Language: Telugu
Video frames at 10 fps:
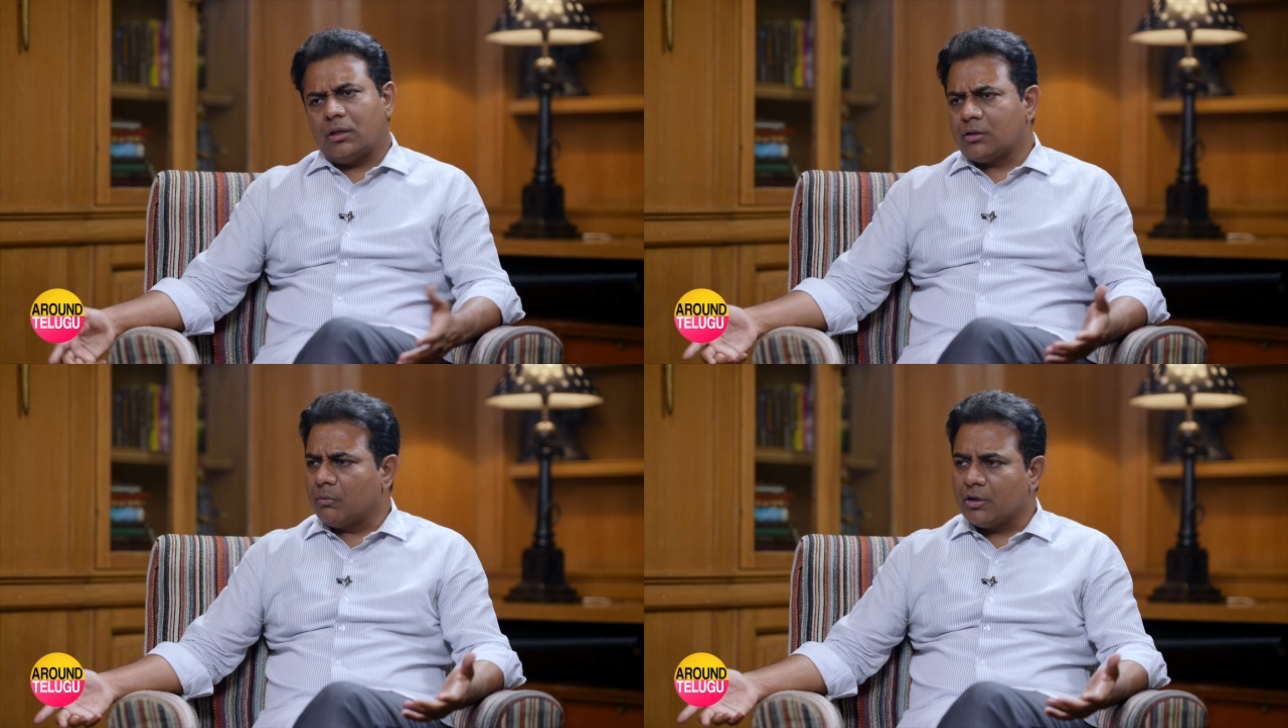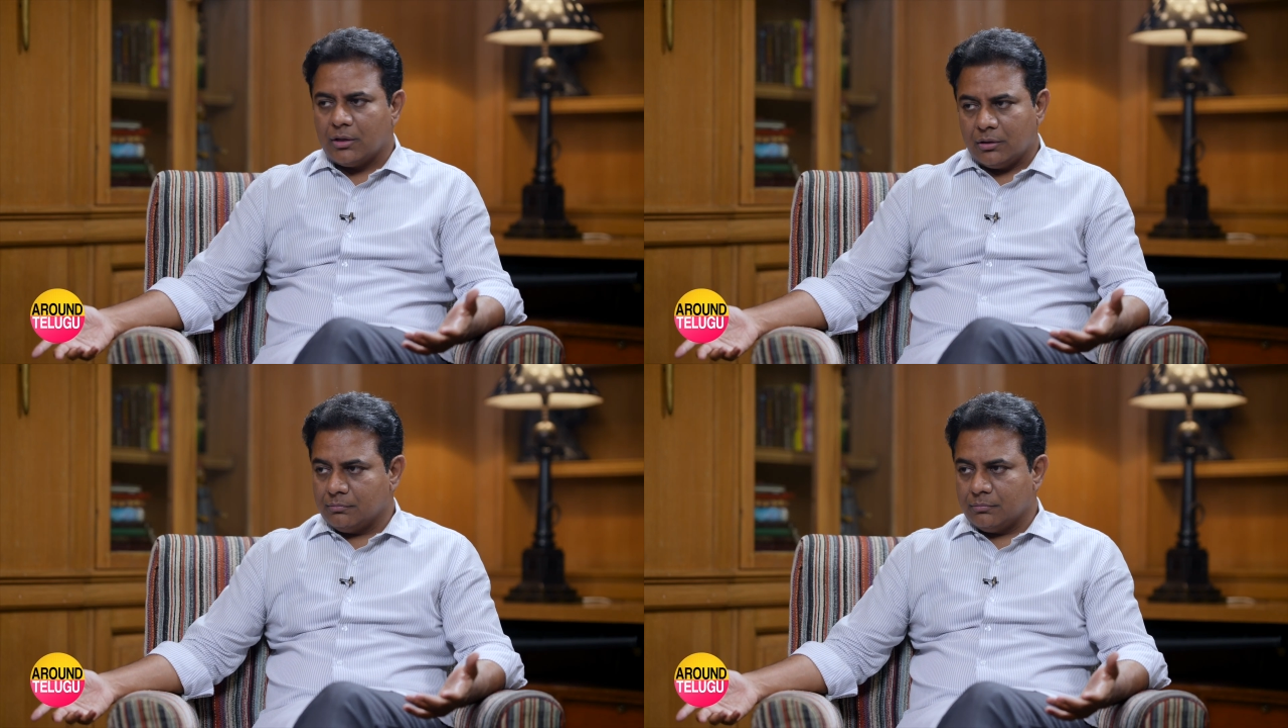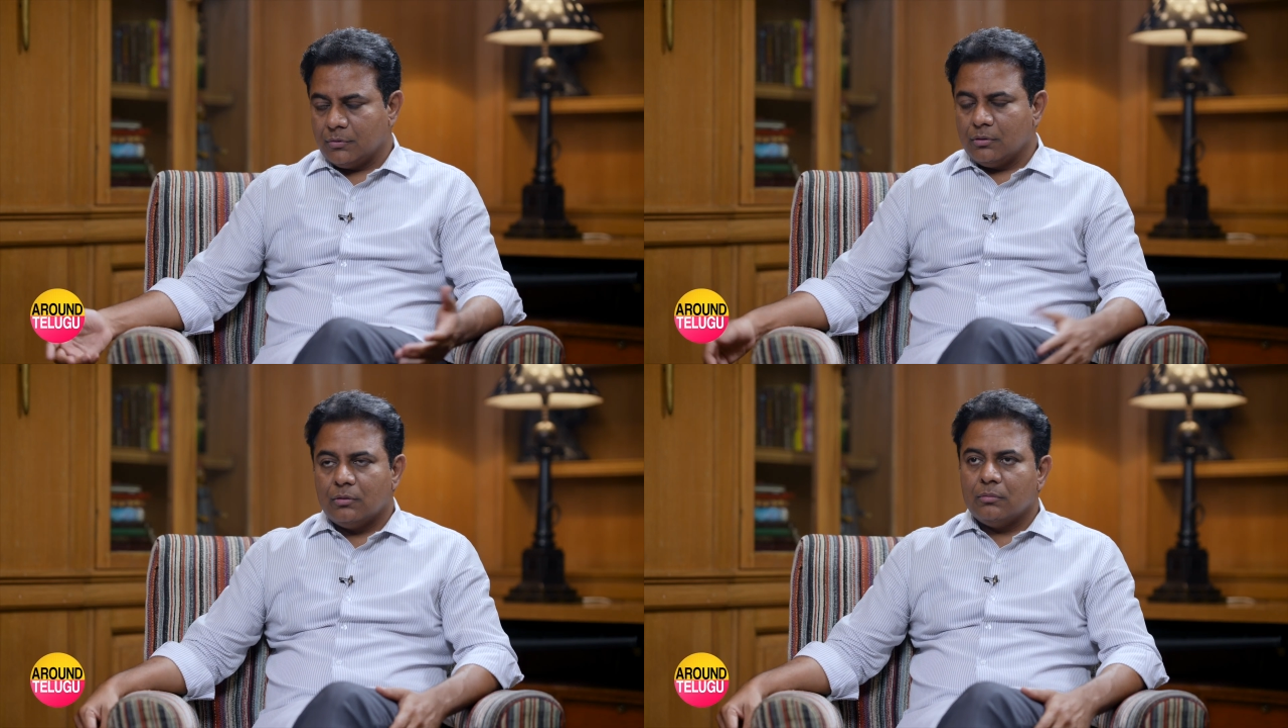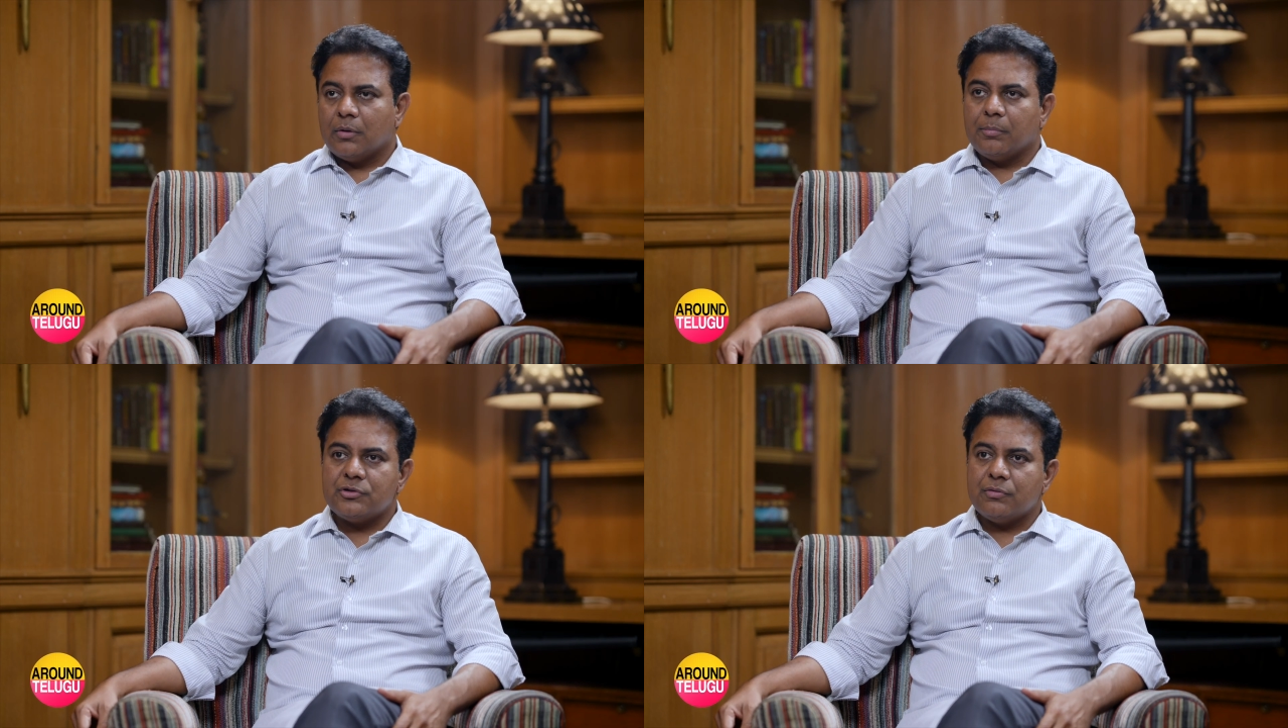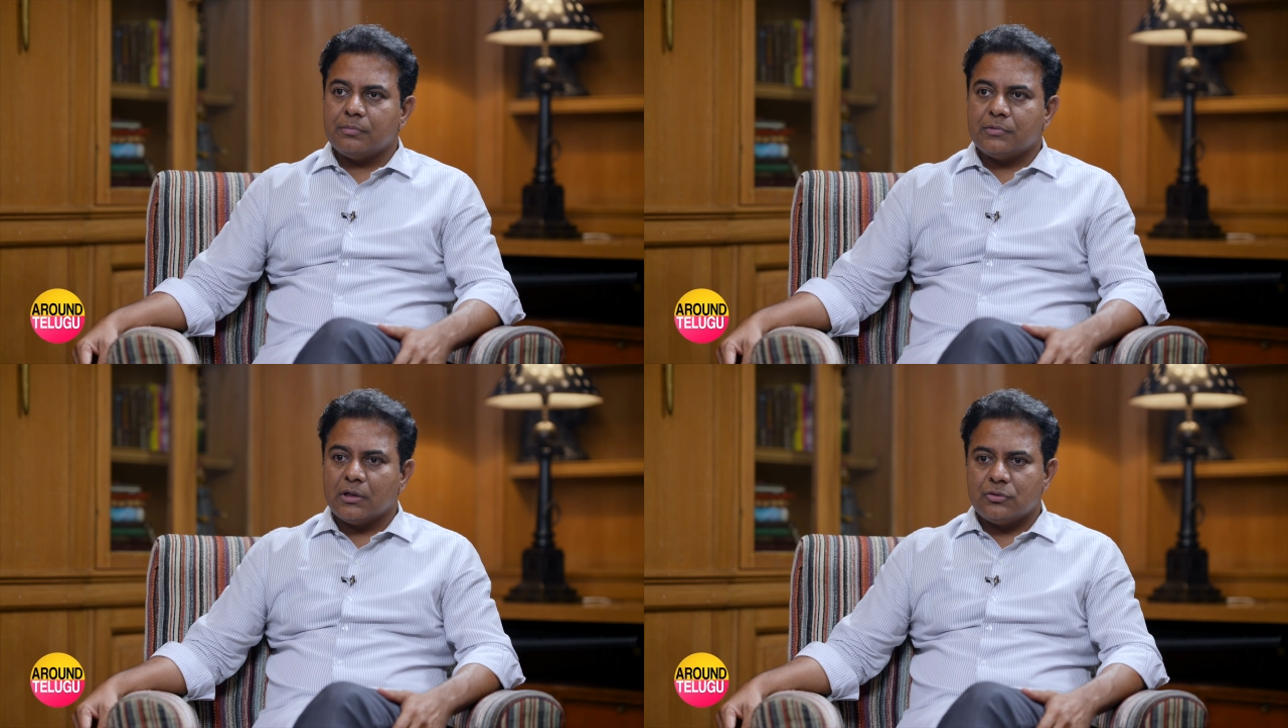అది ఎవరికైనా
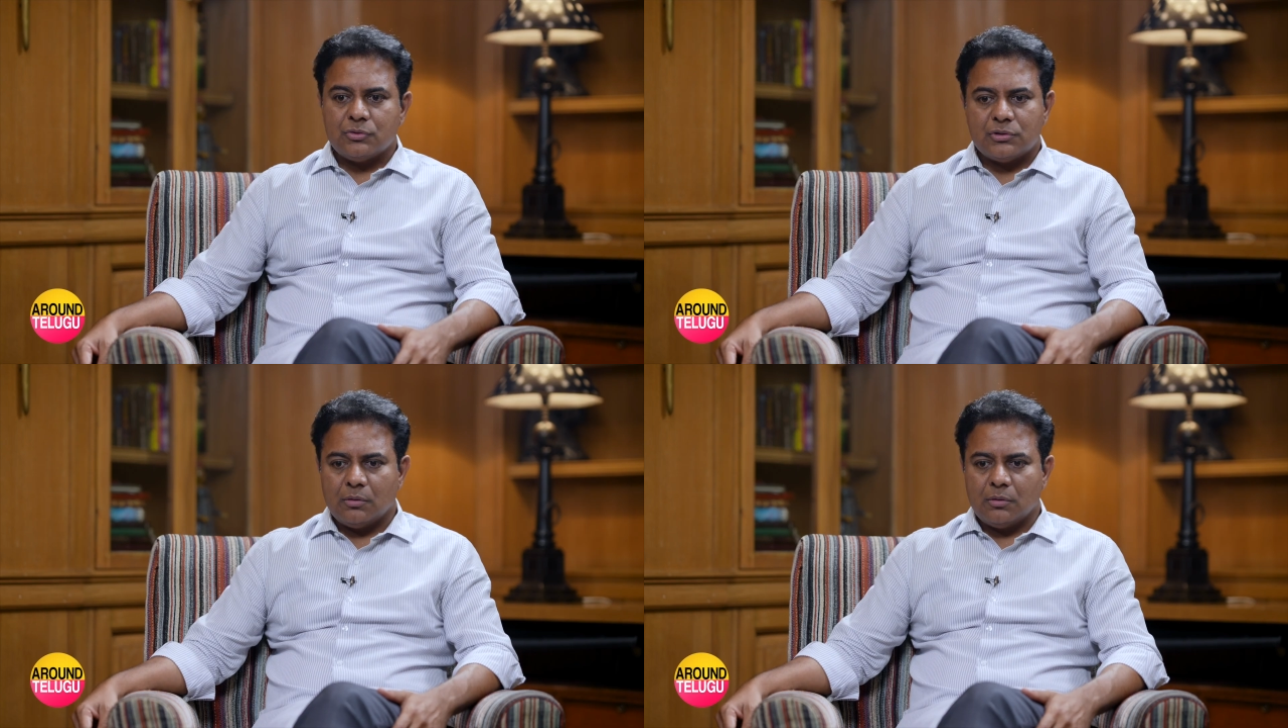ప్రపంచవ్యాప్తంగా చూసినా